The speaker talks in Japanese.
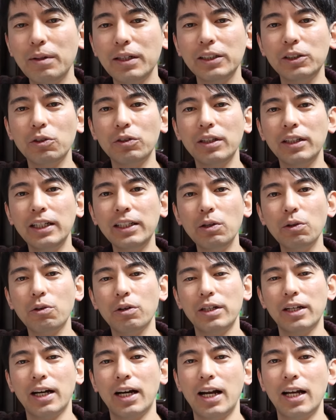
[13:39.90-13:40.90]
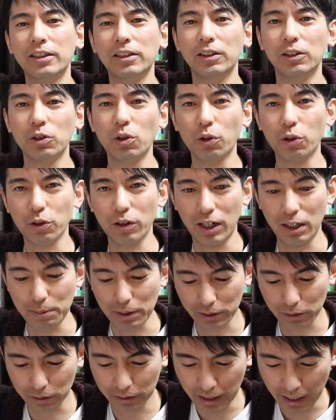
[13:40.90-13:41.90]
まあ、非常にiDeCoに入りやすい状況にあり
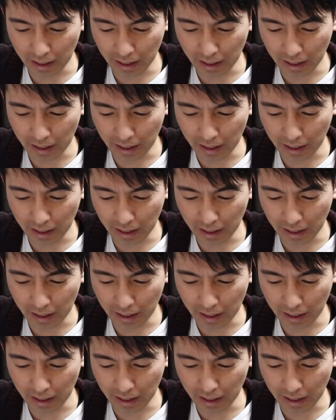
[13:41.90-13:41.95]
ますの